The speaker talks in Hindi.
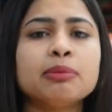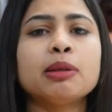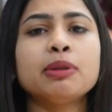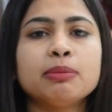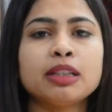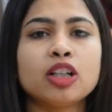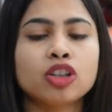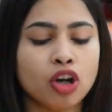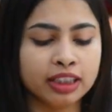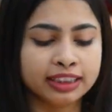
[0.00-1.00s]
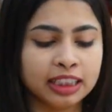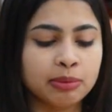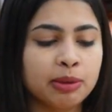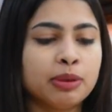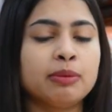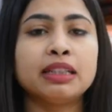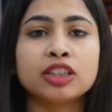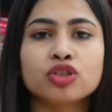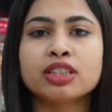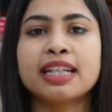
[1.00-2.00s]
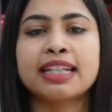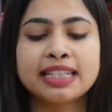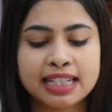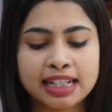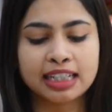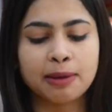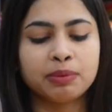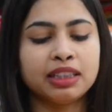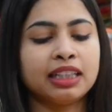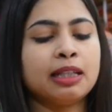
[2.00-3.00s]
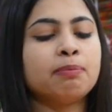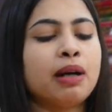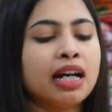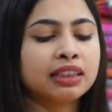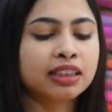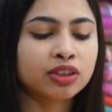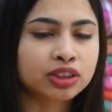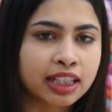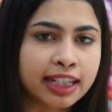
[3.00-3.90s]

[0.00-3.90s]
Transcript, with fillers: में भी मिले और क्वालिटी में भी मिले जो सेकेंड साड़ी आपने देखी बात करें उसके